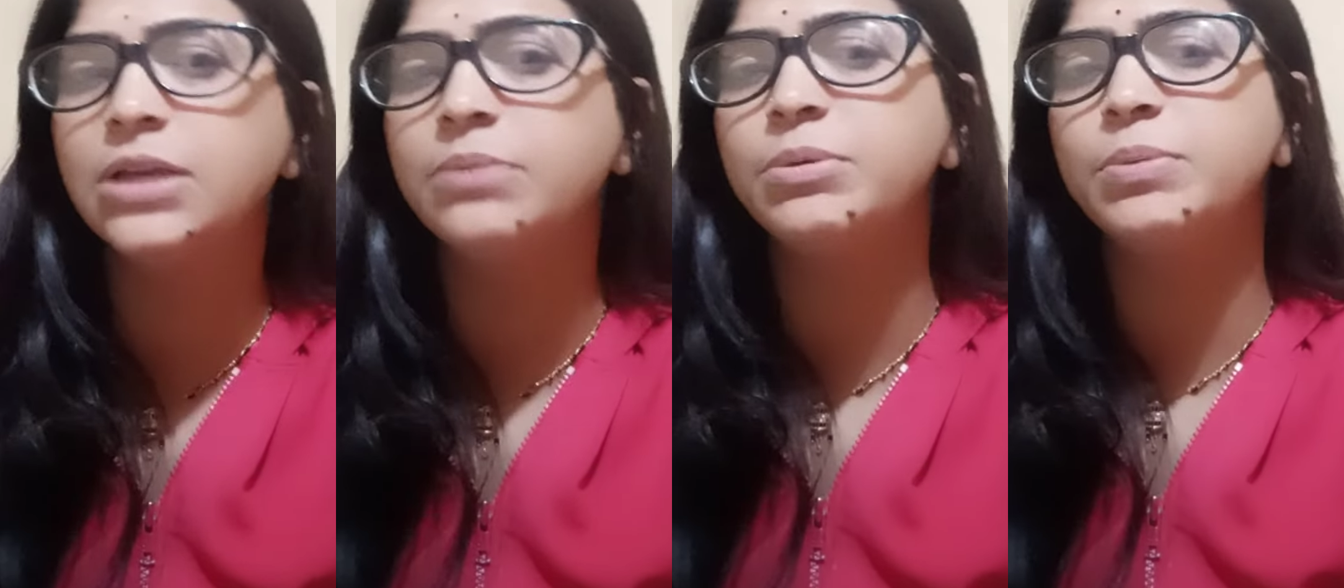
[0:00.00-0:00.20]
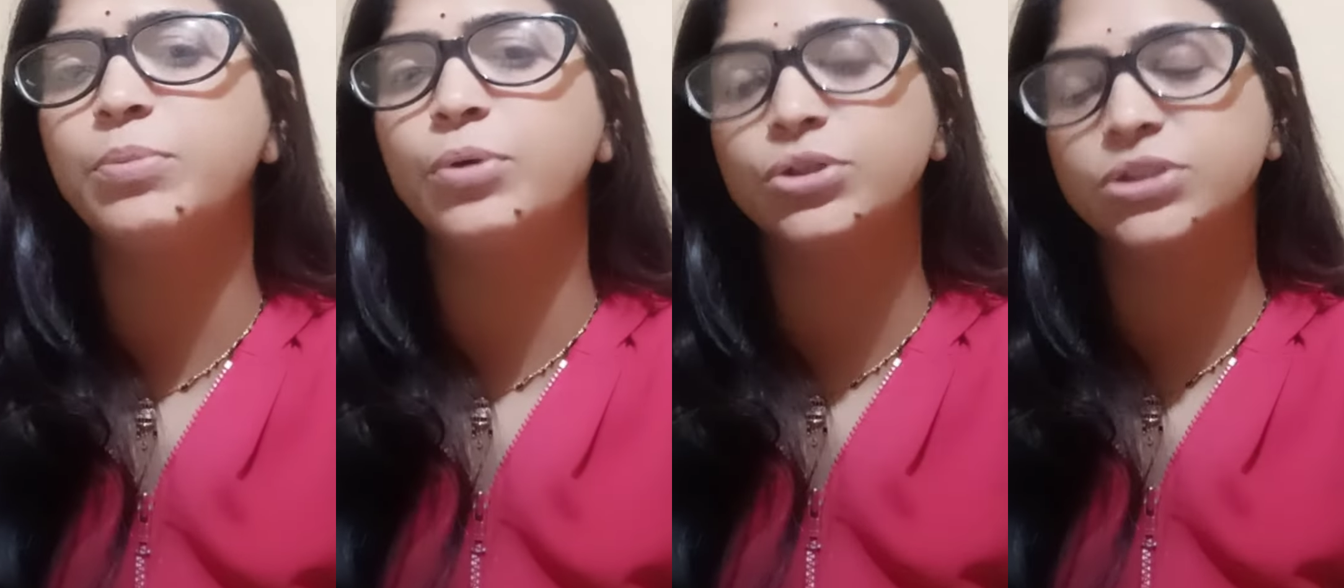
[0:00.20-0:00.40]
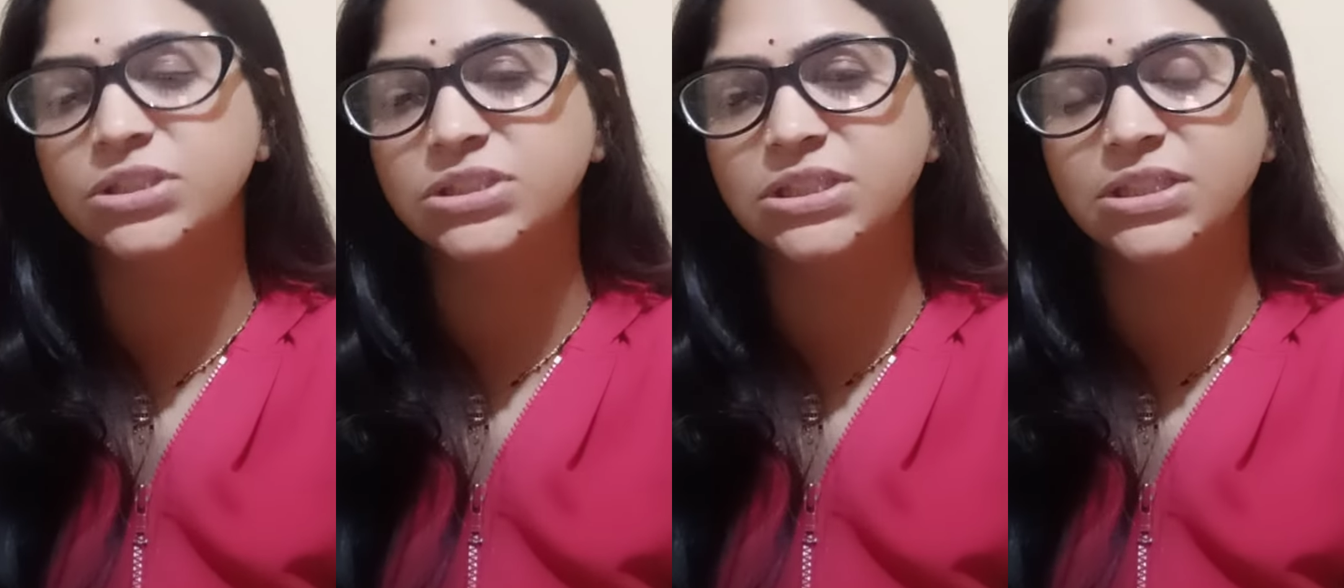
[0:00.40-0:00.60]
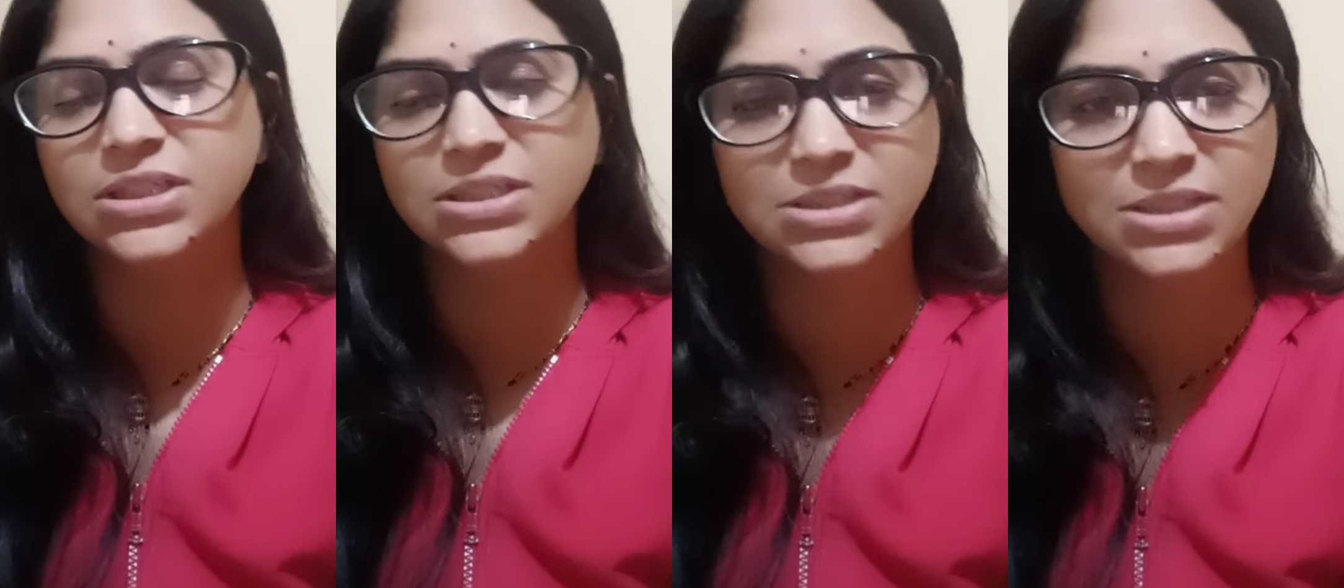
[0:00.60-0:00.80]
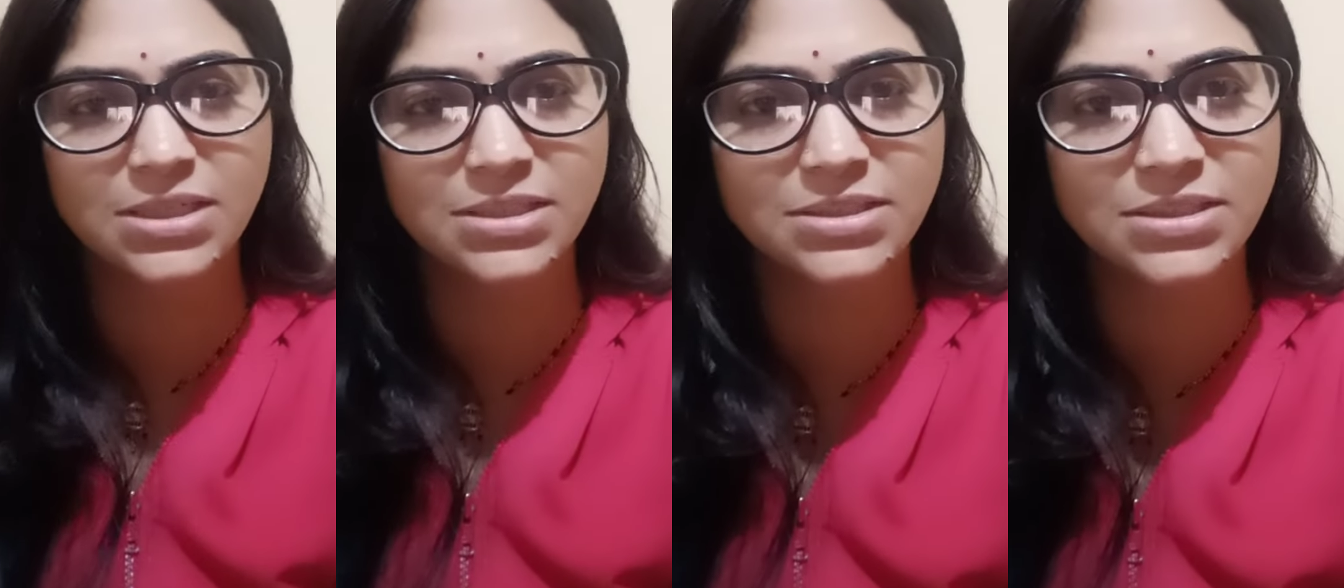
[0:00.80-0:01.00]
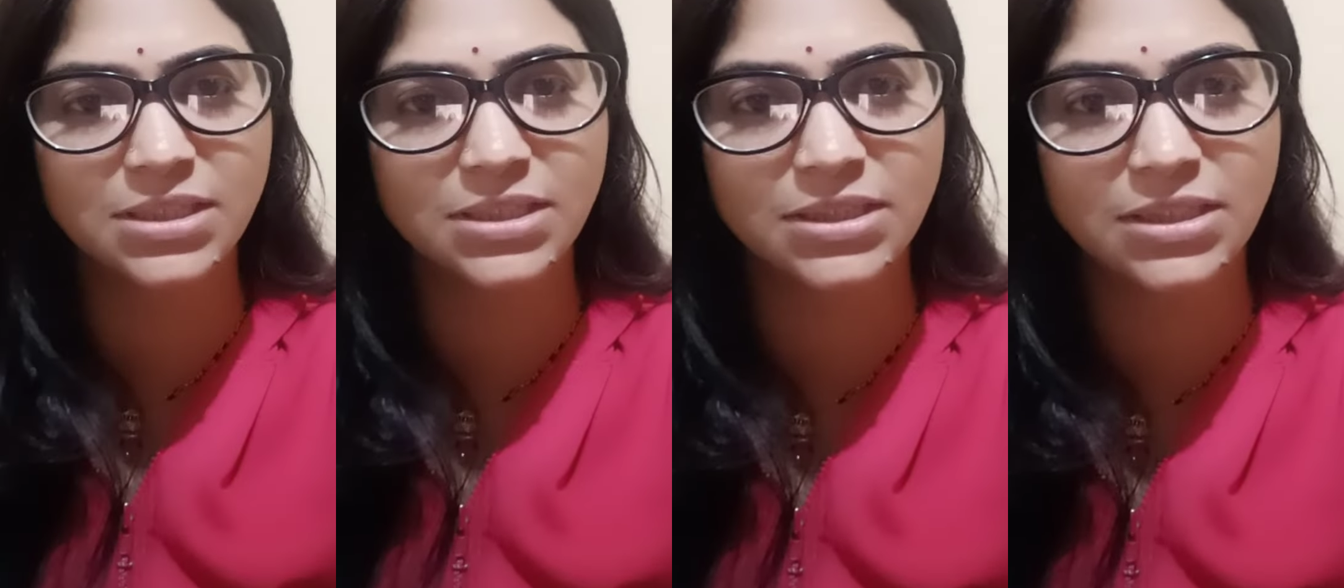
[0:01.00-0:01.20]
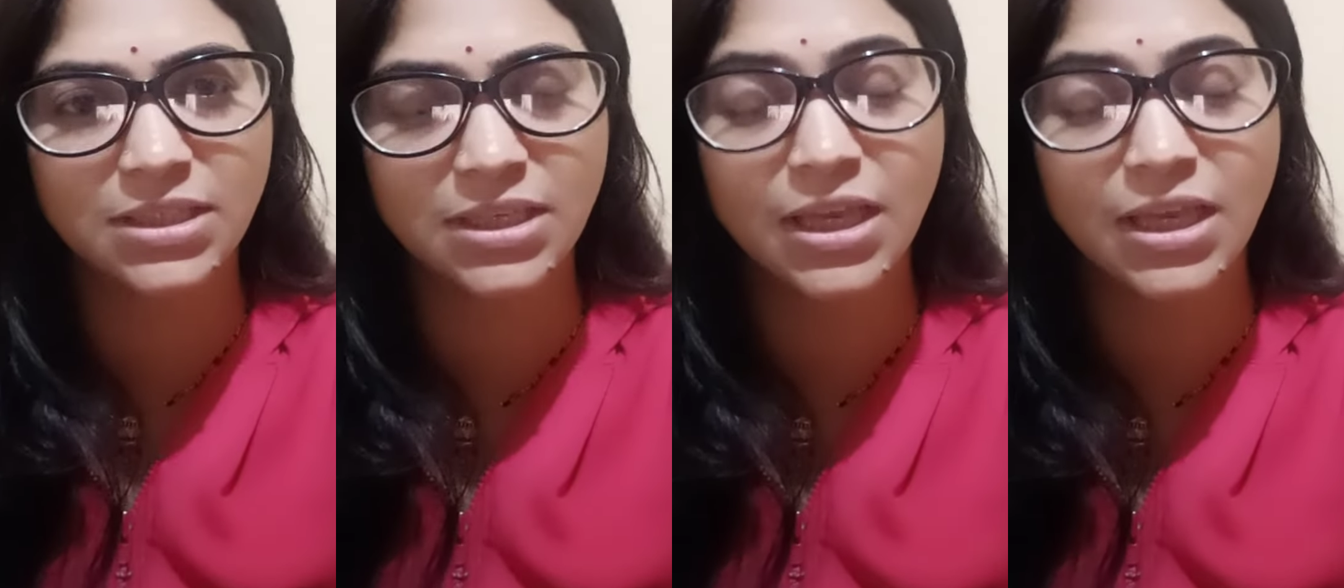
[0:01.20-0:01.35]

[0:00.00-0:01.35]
हैं हमें बहुत अच्छे रिजल्ट देती